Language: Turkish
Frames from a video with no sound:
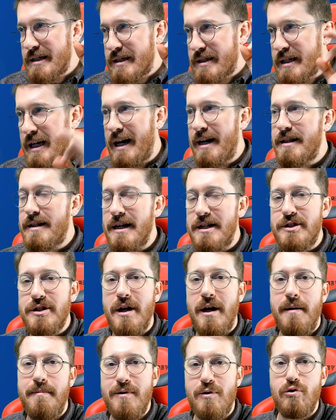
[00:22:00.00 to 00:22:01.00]
Sertaç
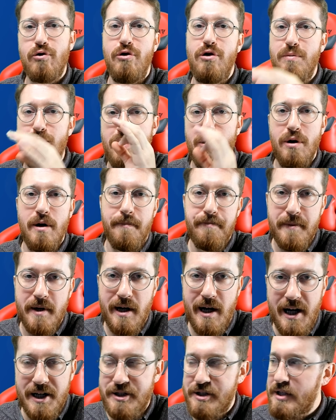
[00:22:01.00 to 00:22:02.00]
abi kulübü
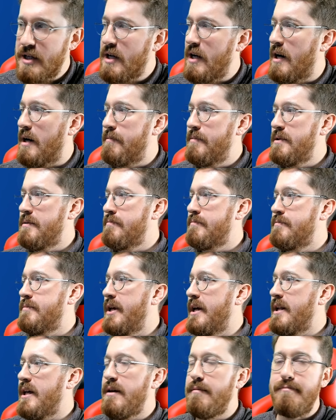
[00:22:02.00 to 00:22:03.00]
açtık abi.
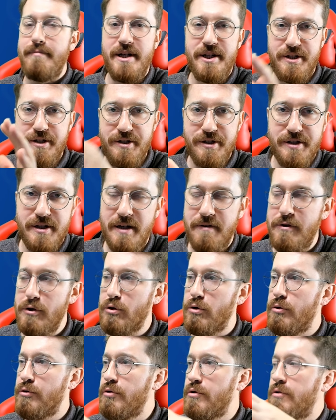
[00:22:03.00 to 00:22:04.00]
Deneyim 5. seviye
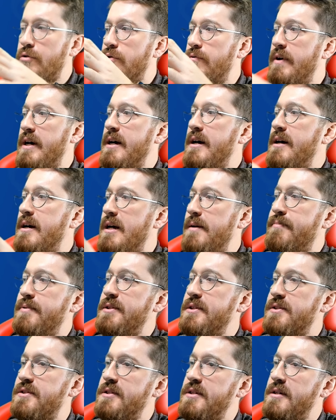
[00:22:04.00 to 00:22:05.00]
olduk ve
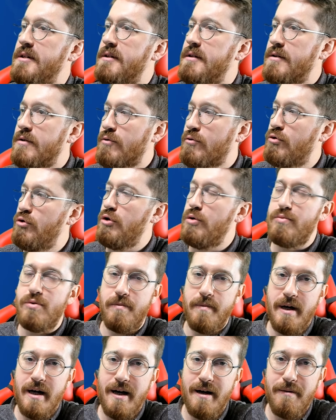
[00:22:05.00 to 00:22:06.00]
hepinizi
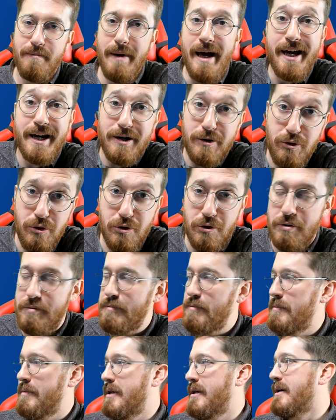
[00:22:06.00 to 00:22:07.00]
kulübüme
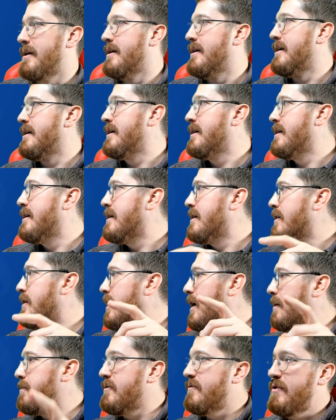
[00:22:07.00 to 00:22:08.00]
bekliyorum.
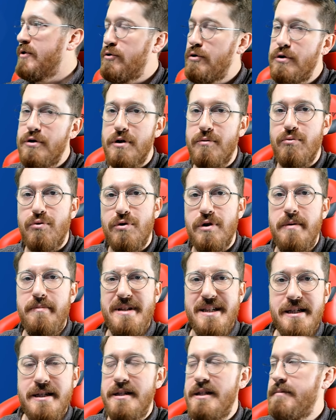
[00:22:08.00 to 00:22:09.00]
Abi videoyu da burada
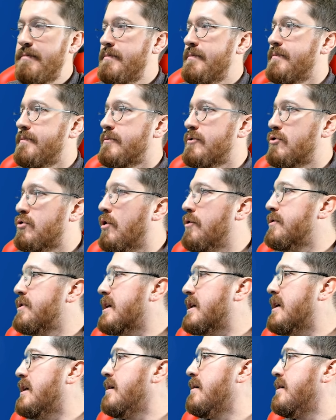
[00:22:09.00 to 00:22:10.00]
bitireyim.
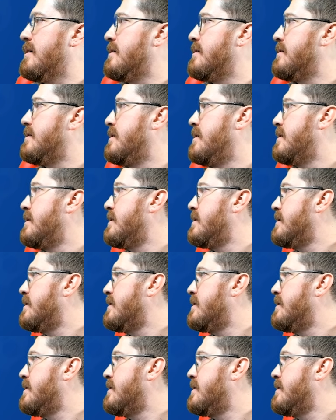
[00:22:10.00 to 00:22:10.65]
Sonraki e,